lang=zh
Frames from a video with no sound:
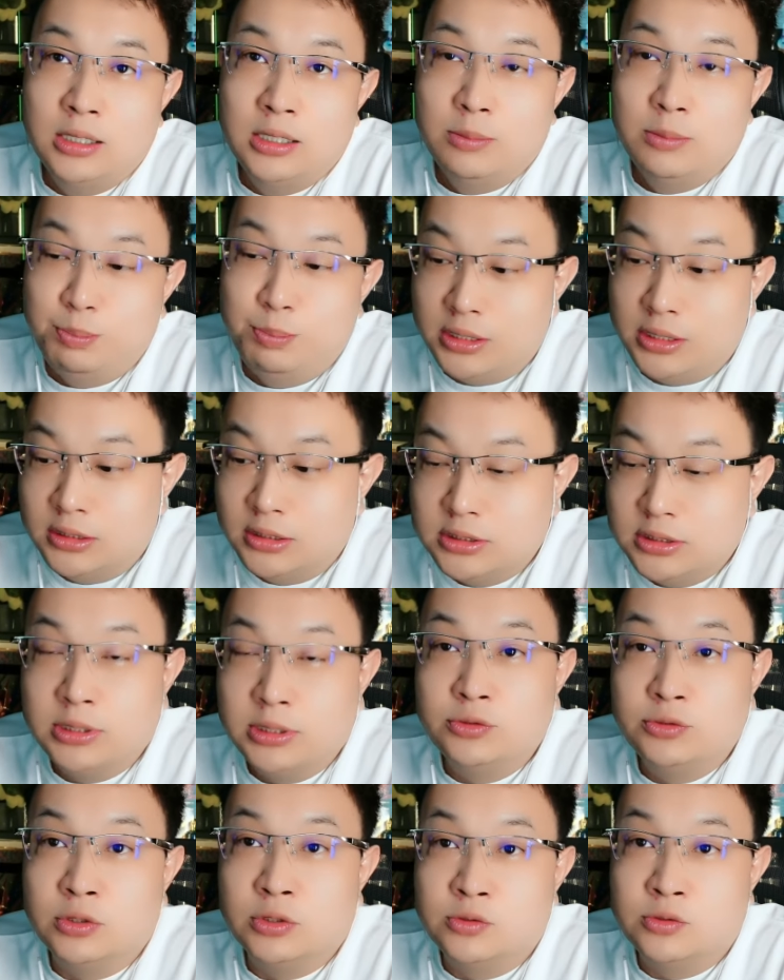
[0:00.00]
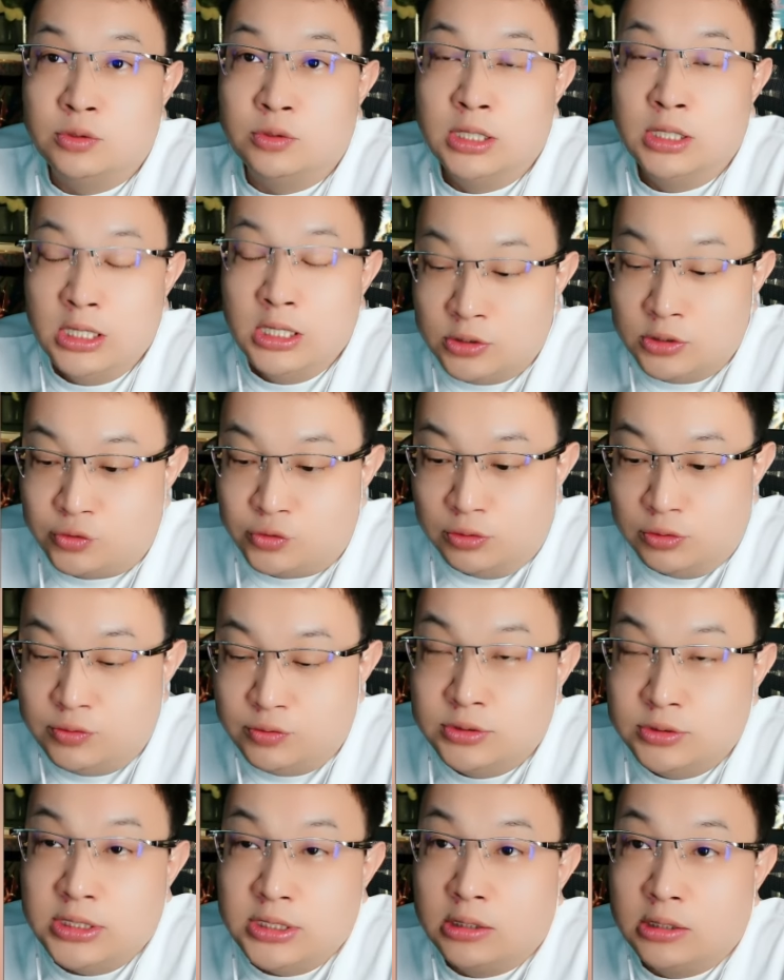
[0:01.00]
变成这么一个学区了，学区
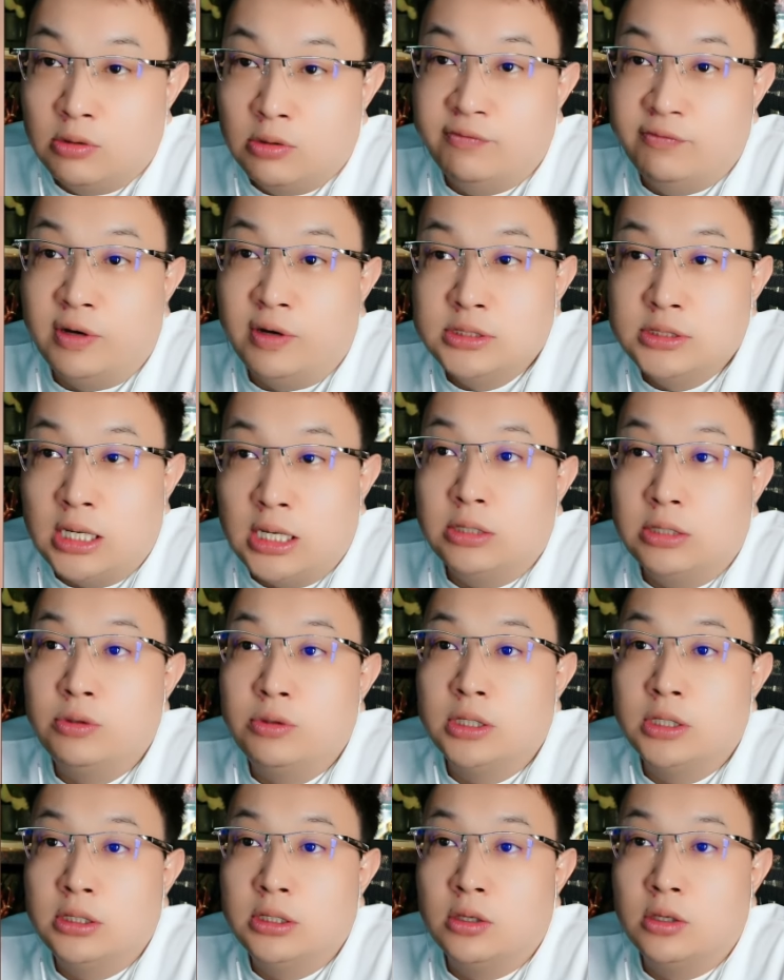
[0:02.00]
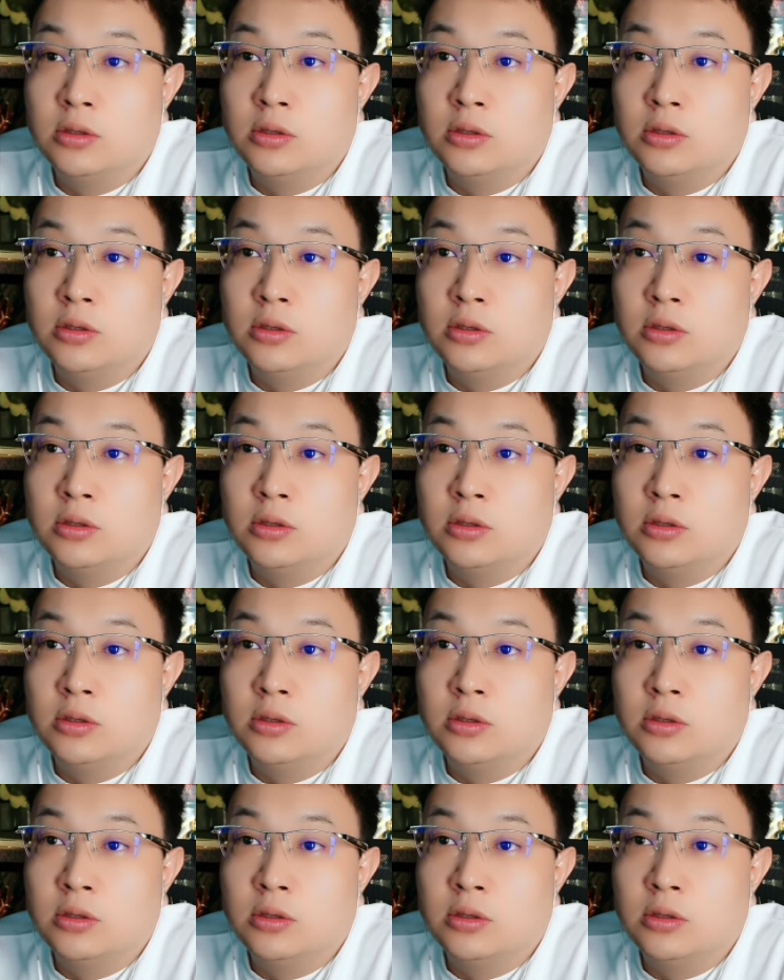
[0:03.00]
降的话，房价也会跟着落。